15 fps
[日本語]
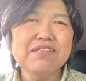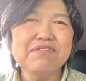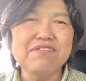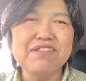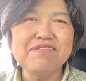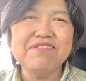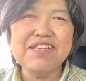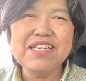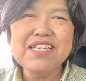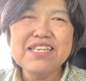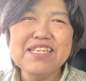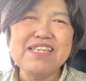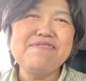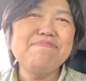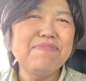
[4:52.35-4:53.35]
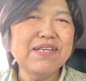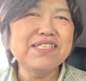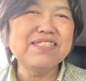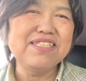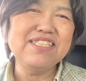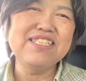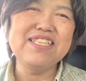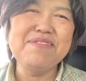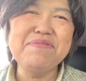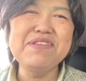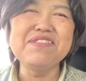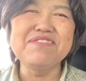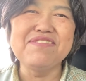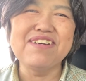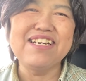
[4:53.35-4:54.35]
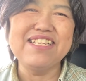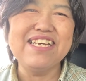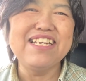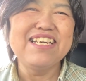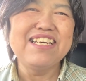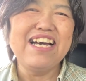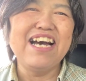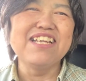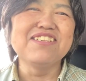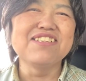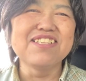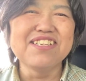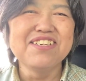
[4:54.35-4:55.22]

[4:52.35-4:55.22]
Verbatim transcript: これをね、金髪にしてみるとかね、あの、